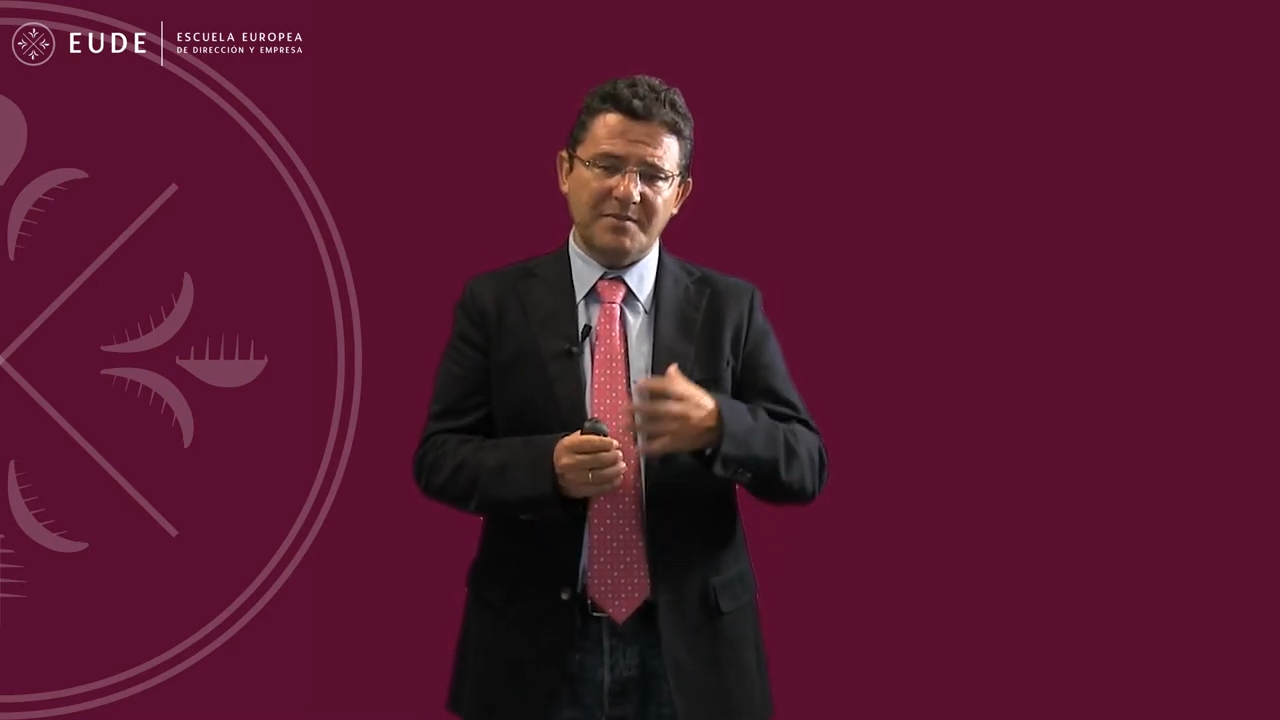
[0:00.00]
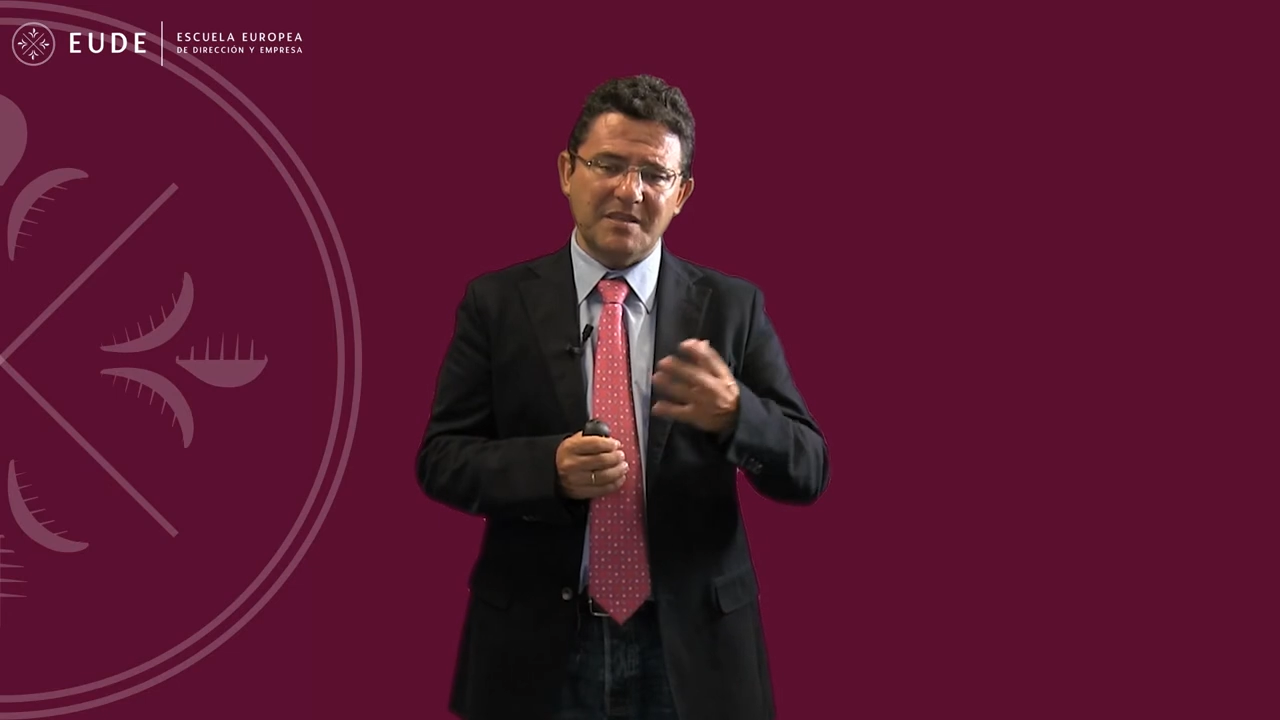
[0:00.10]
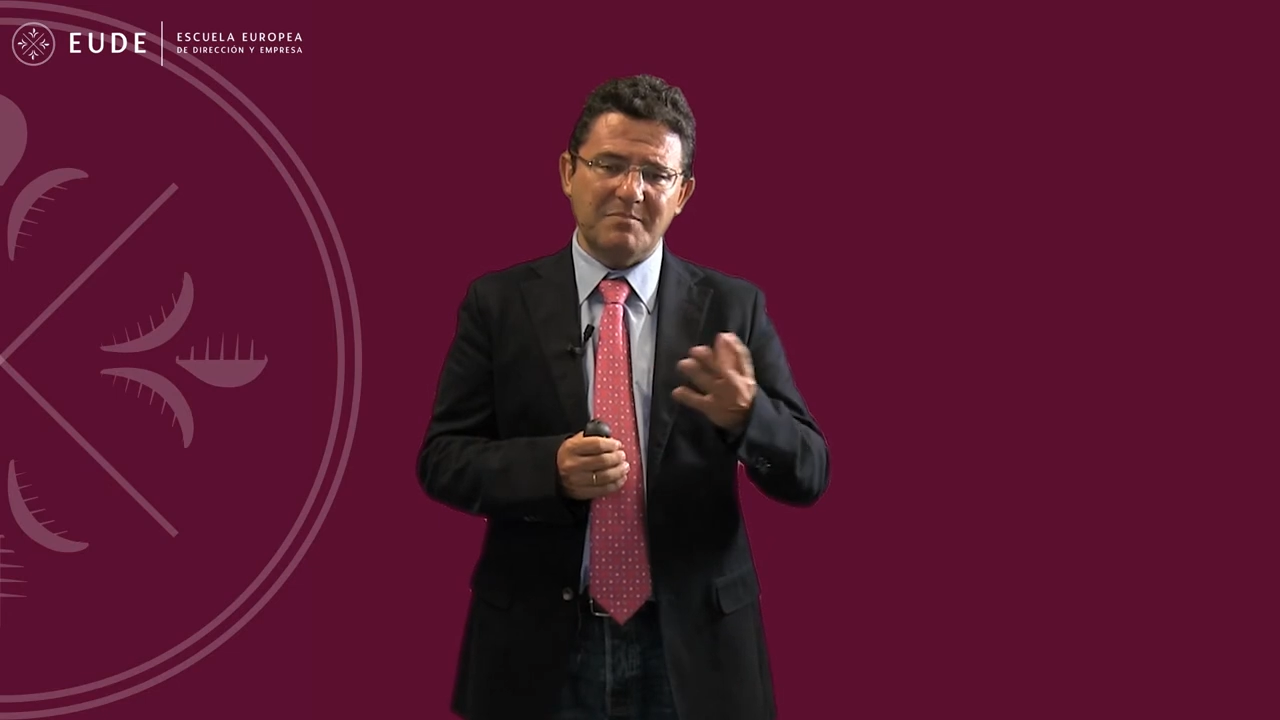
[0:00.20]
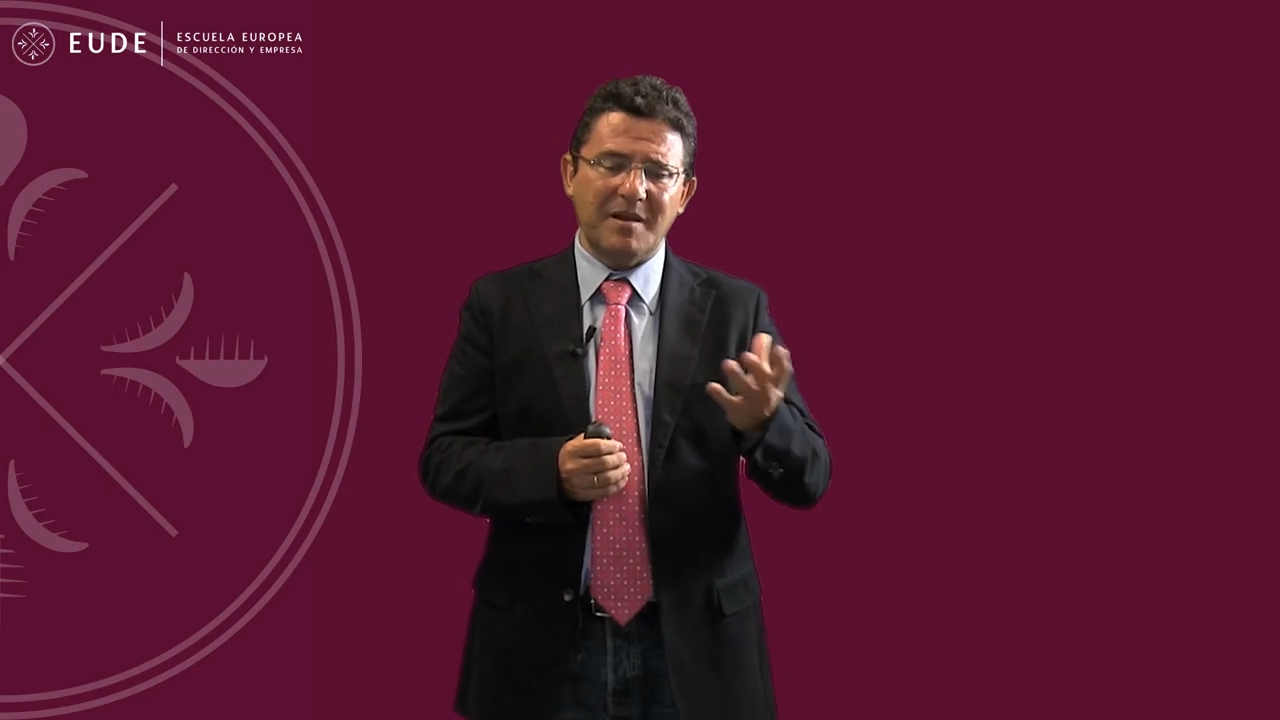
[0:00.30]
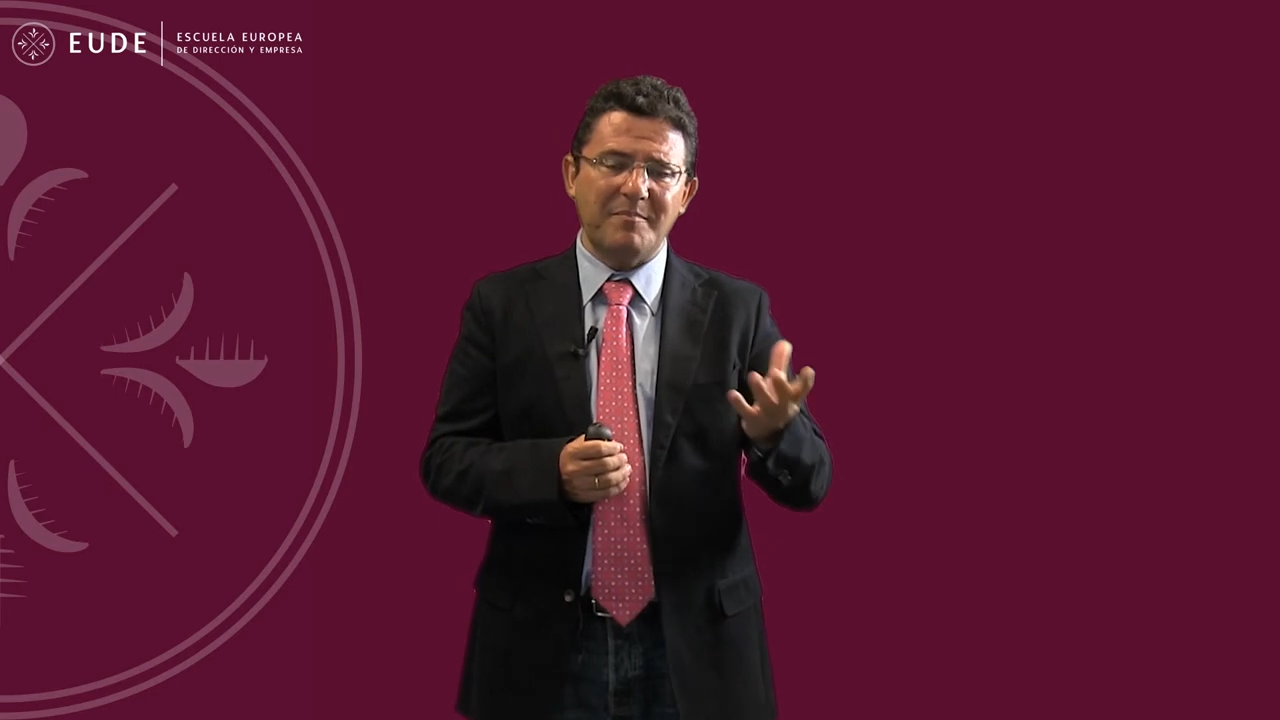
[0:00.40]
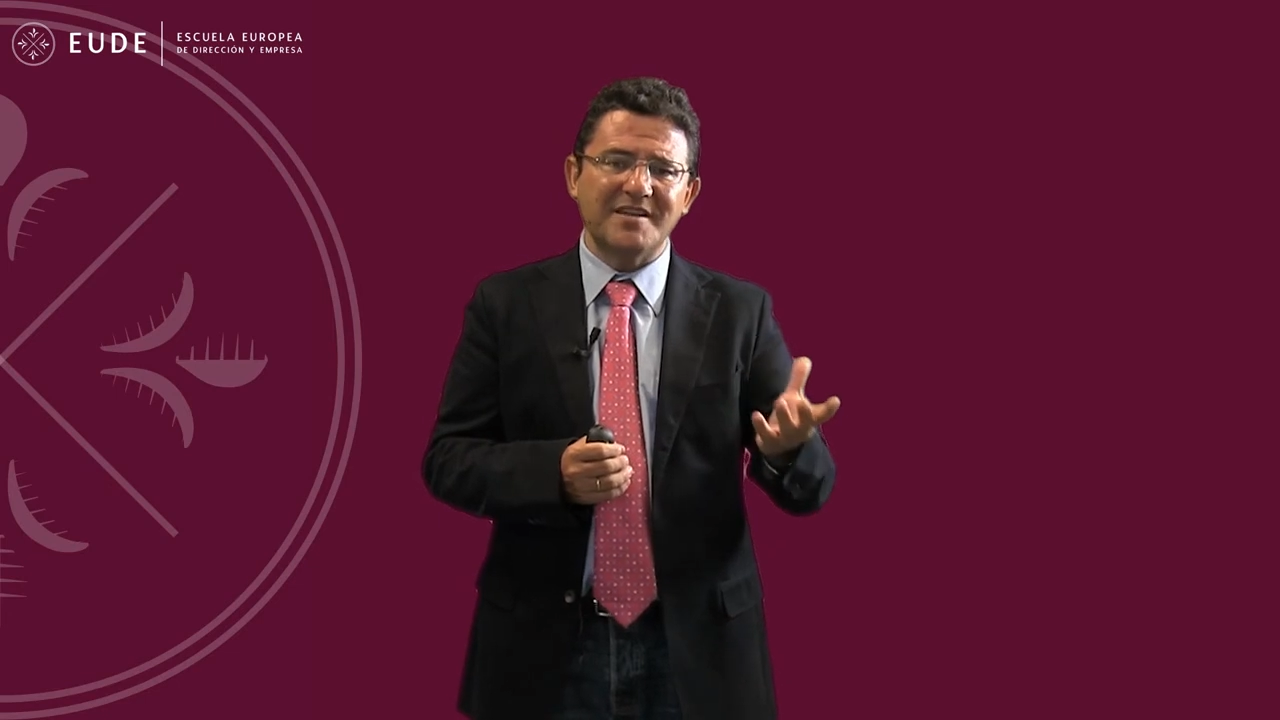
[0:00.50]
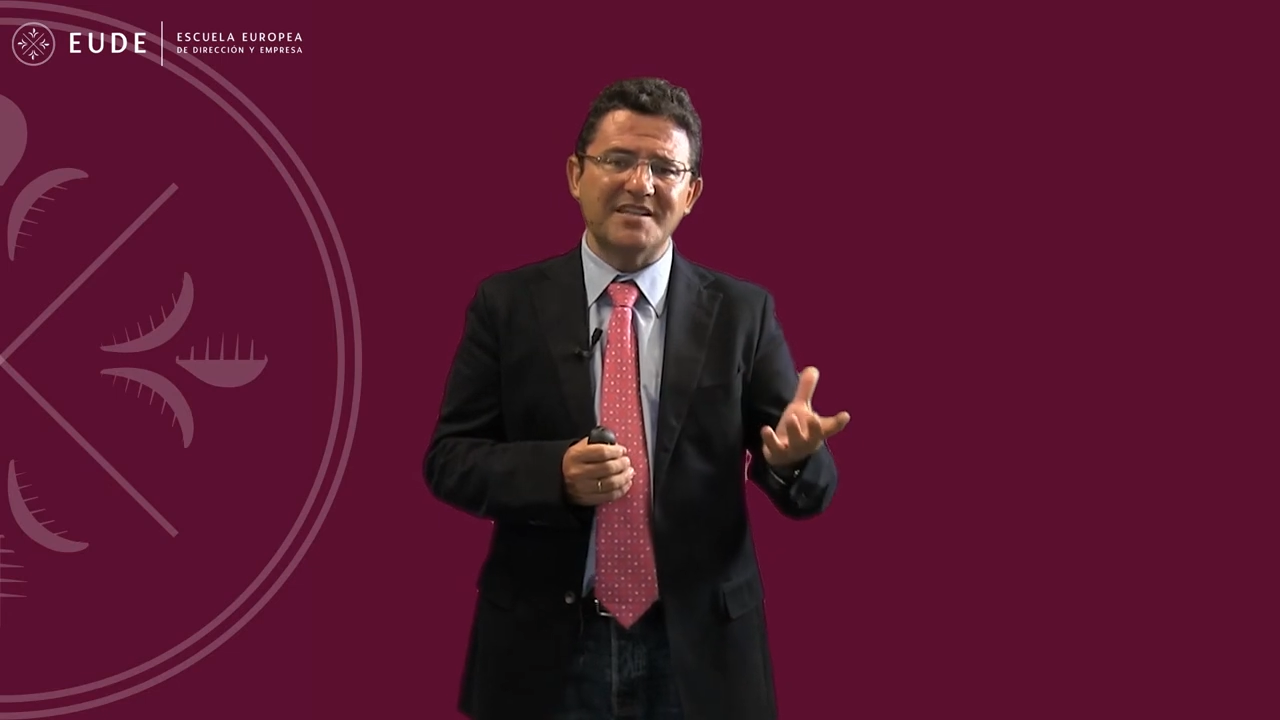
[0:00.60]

principal país